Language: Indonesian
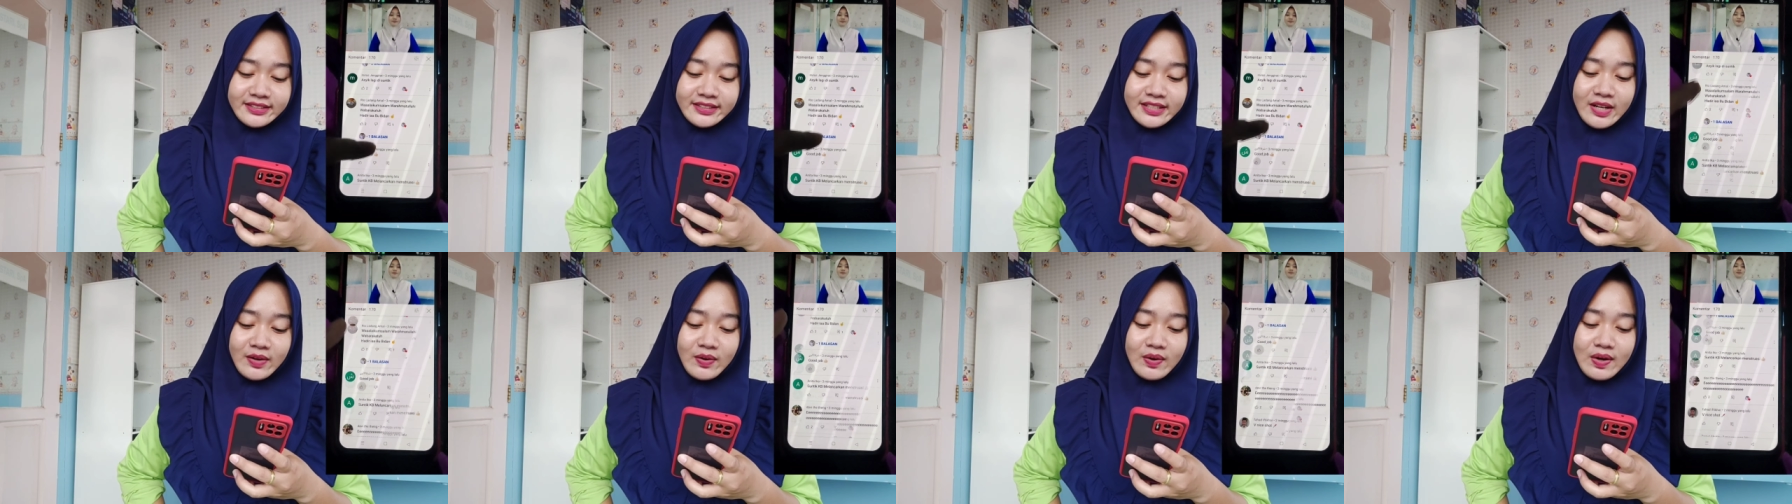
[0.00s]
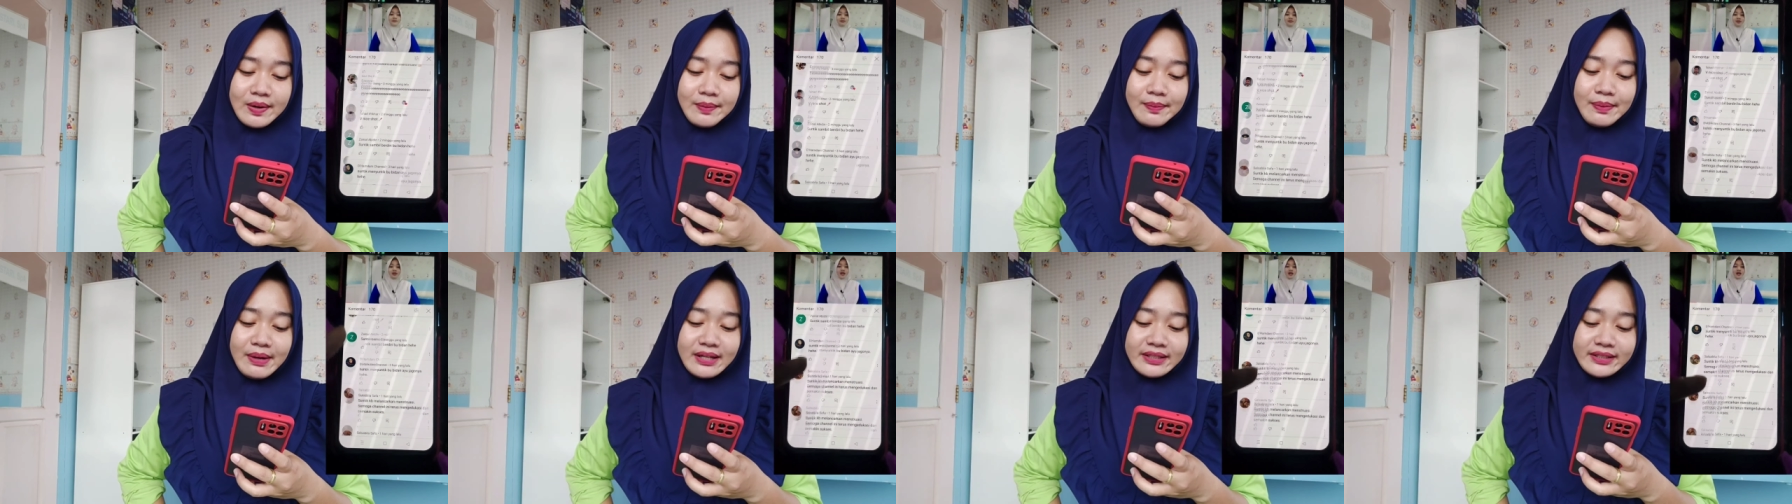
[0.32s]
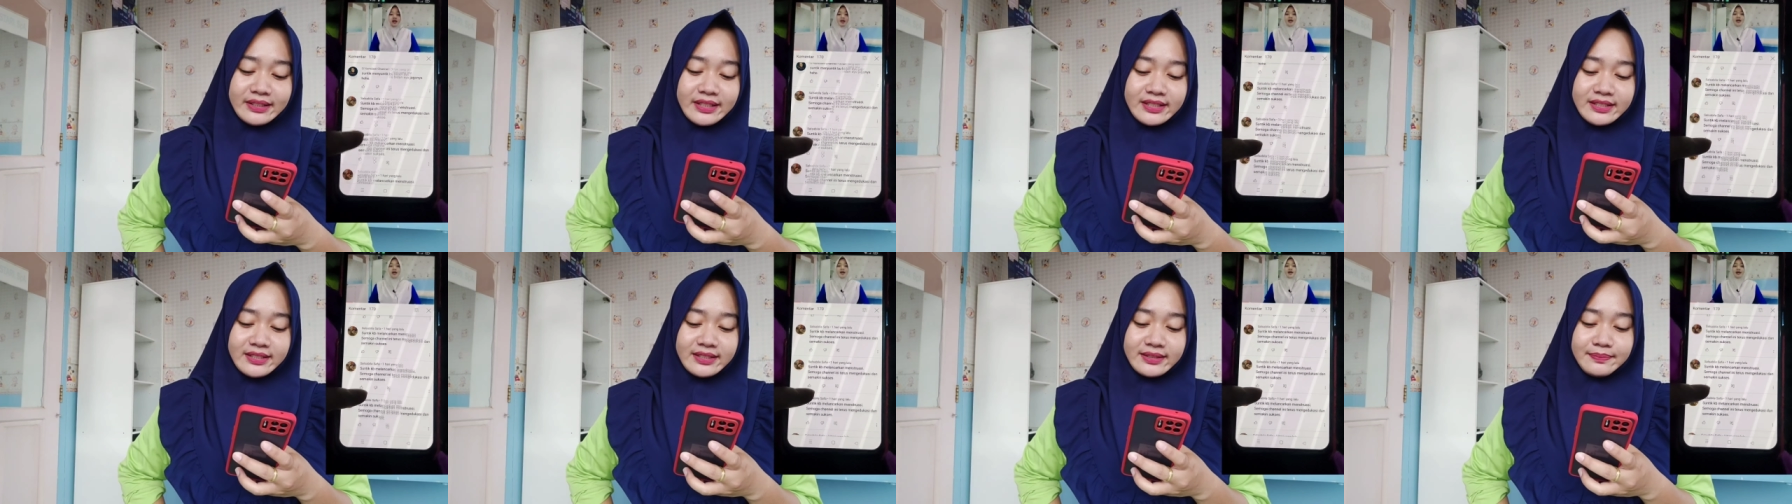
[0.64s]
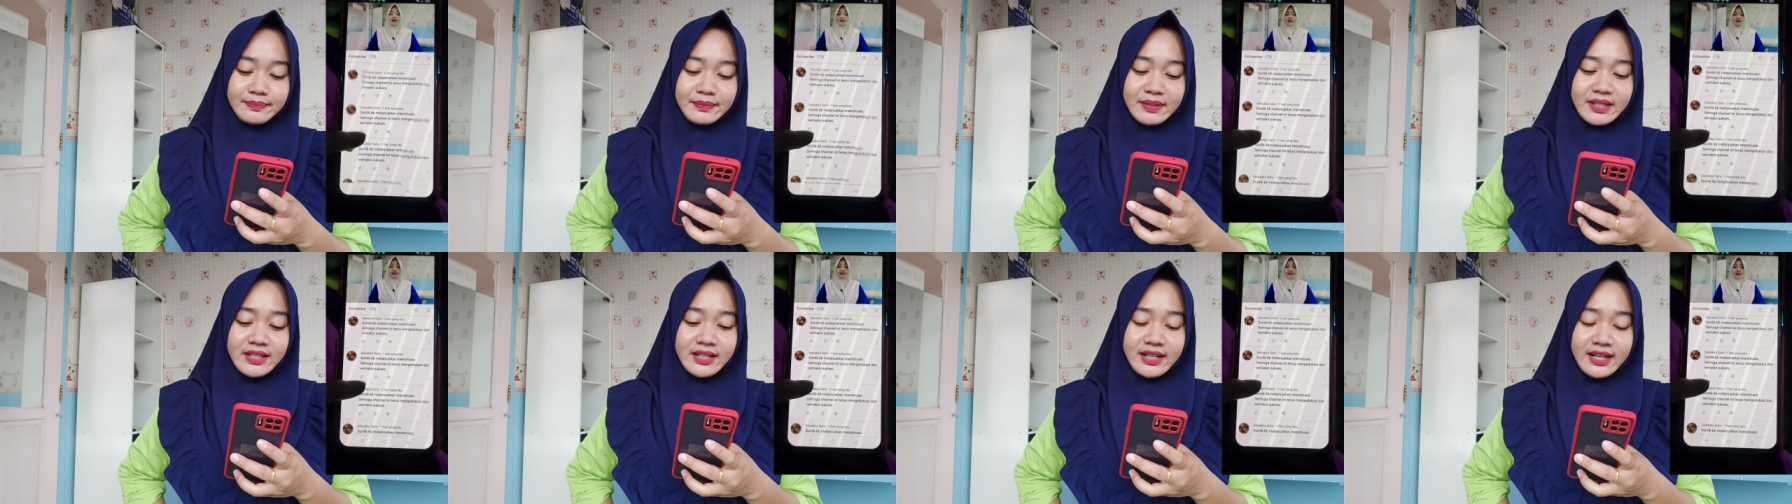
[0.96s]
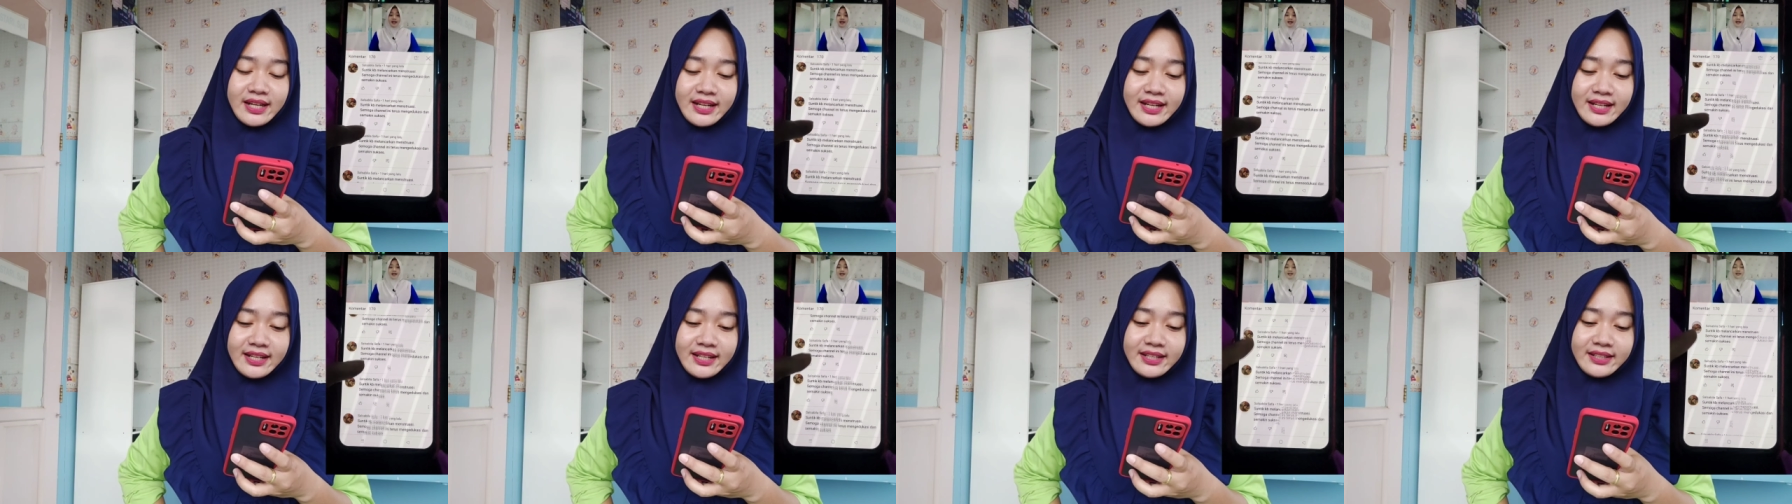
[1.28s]
Jawabannya
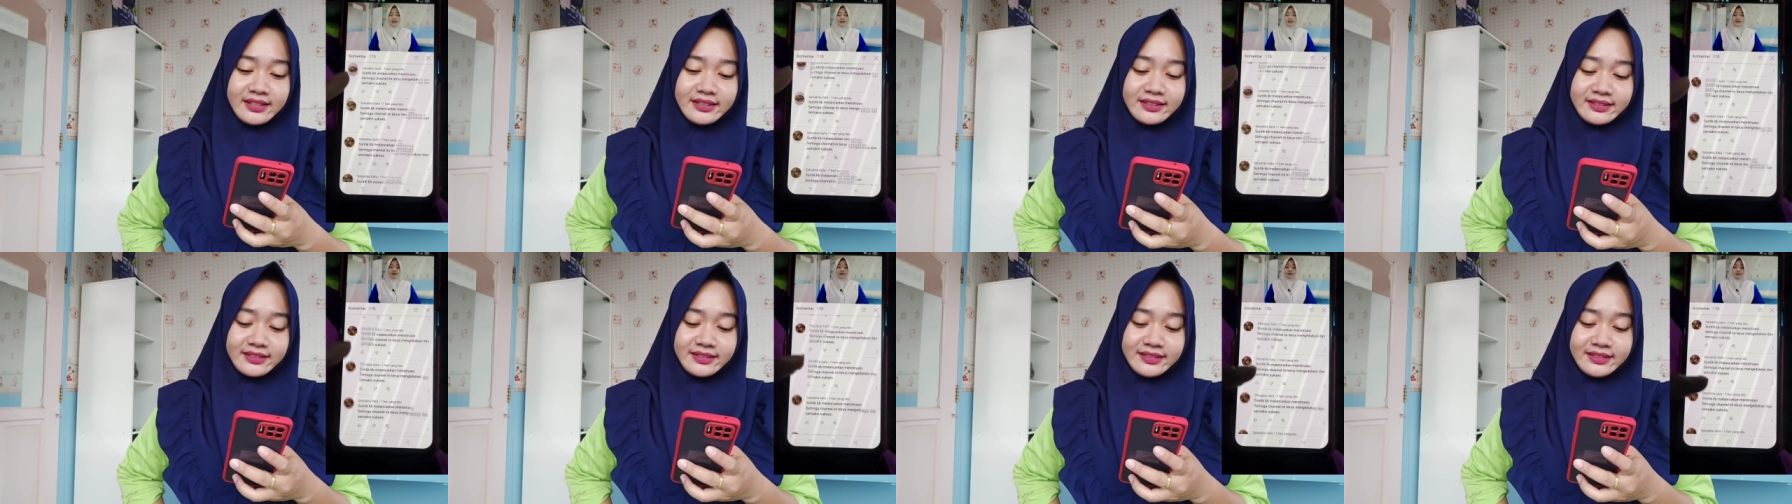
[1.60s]
benar